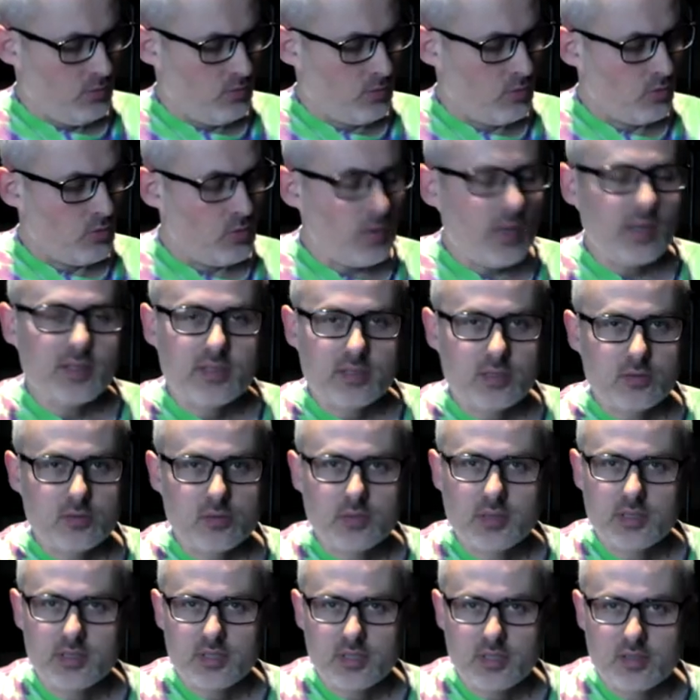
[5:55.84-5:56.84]
Układy,
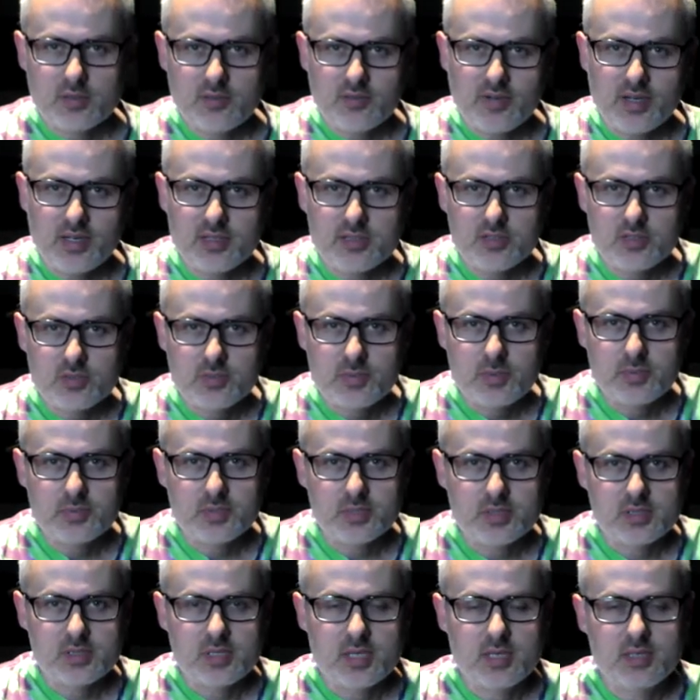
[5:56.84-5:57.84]
które trenowaliśmy
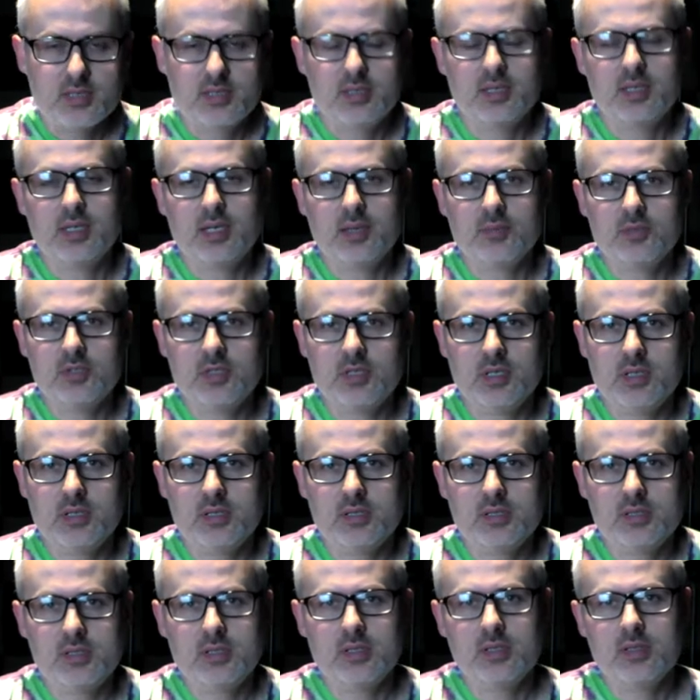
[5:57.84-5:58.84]
przez kilka
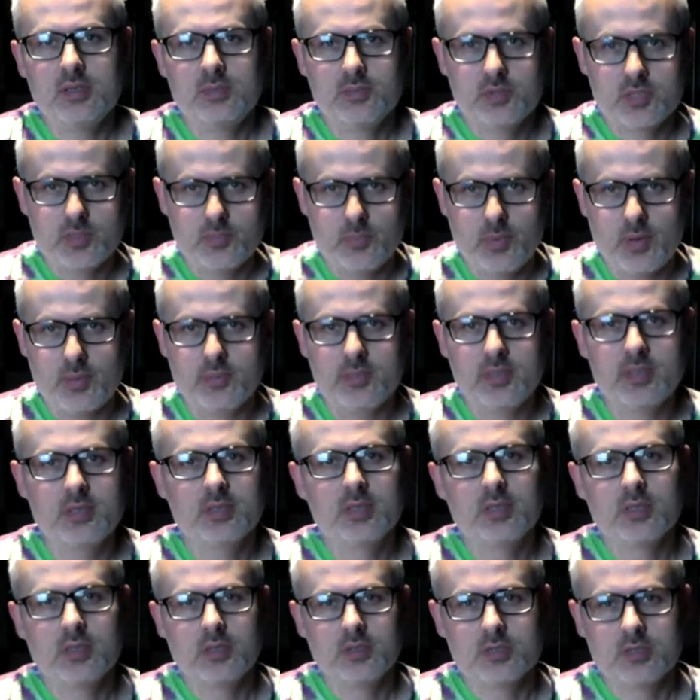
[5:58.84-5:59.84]
miesięcy, przypomnę
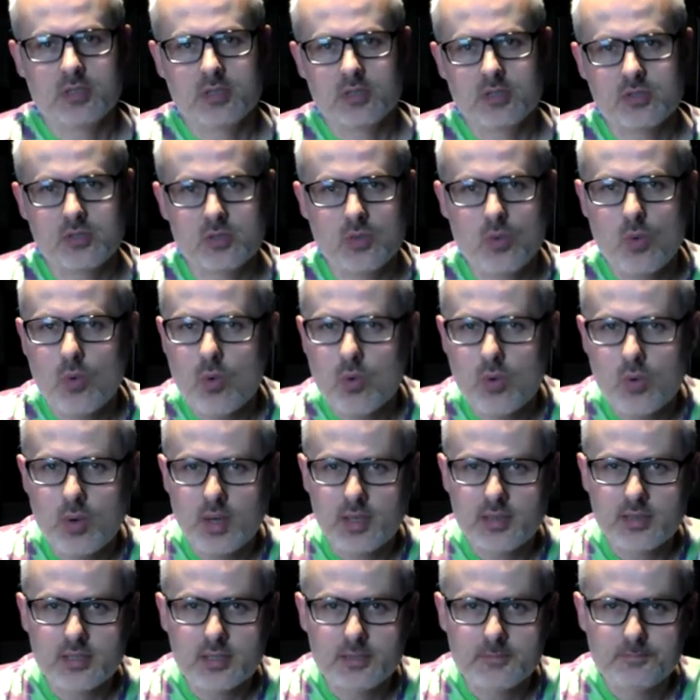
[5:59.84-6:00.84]
tylko, że to są
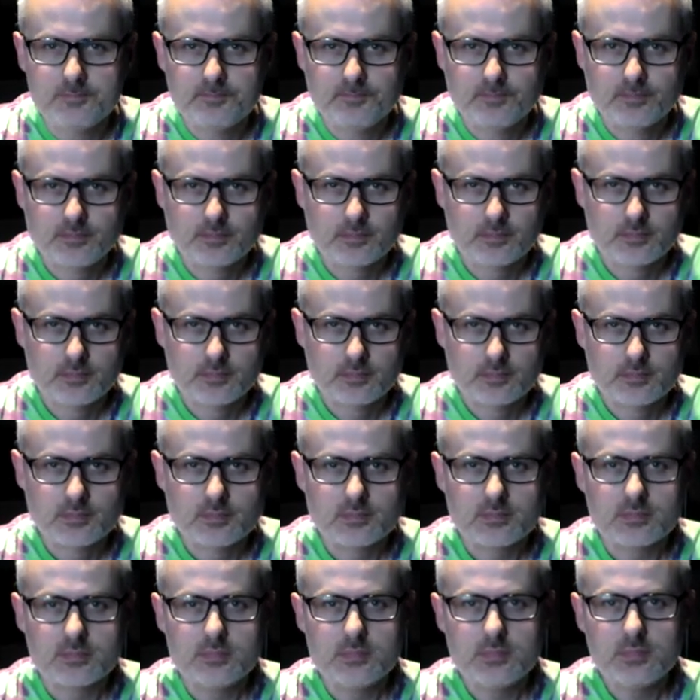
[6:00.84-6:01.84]
układy
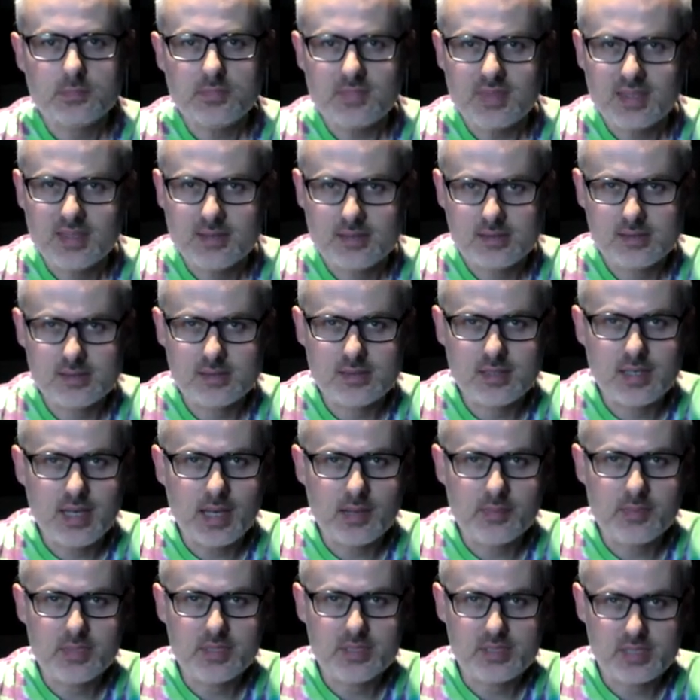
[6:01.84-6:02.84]
z
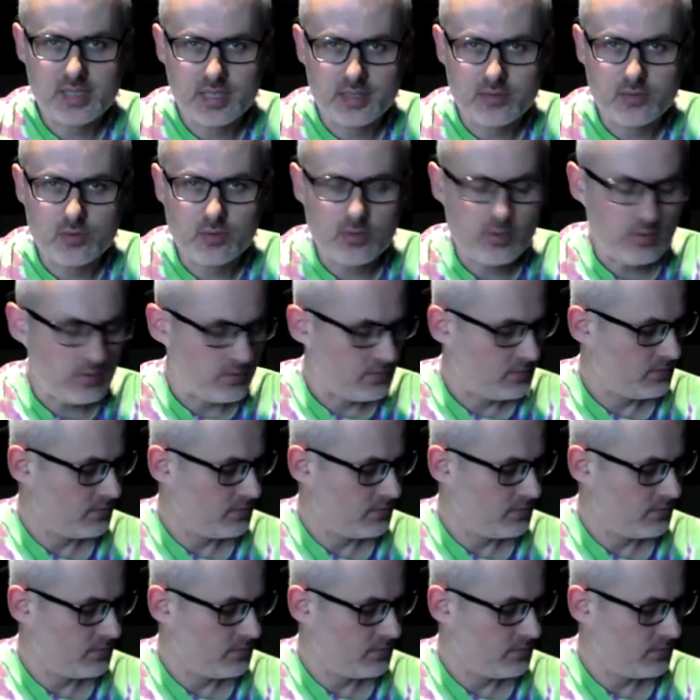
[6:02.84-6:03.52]
gamy C-dur.